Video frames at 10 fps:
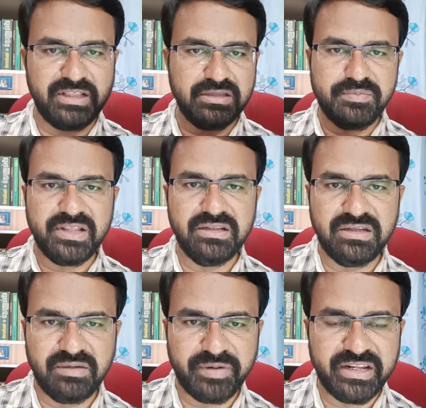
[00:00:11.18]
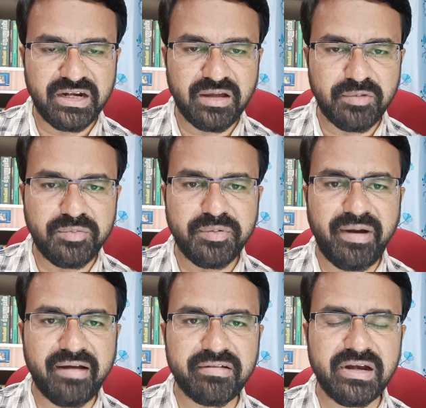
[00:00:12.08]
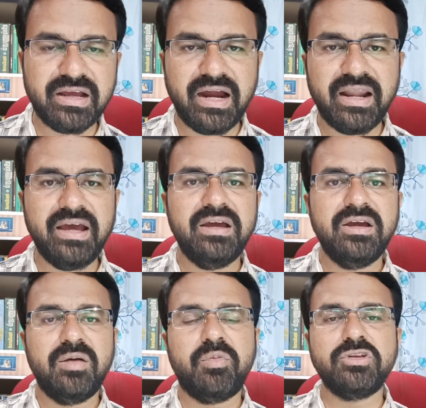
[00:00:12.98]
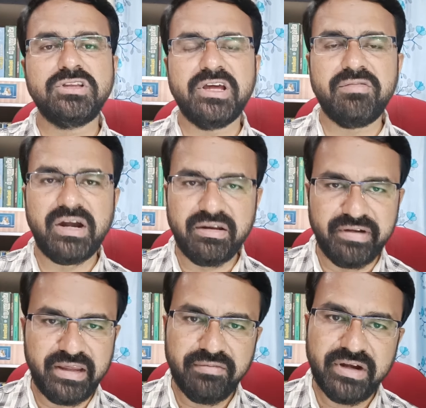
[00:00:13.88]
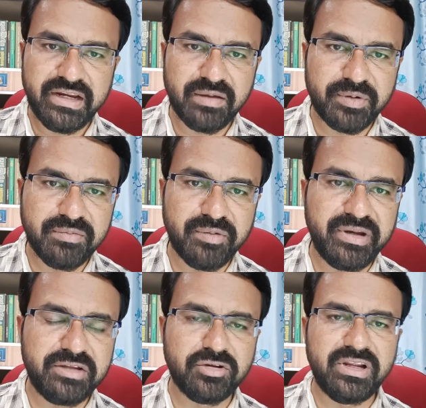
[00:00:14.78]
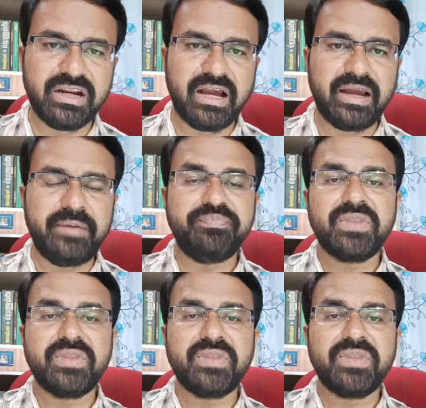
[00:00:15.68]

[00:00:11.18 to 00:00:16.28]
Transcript: பத்து பன்னு பன்னிரெண்டாம் வகுப்பு மாணவர்களுக்கான பொது தேர்வு அட்டவணை வெளியிடப்படும் அப்படின்னு சொல்லியிருக்காங்க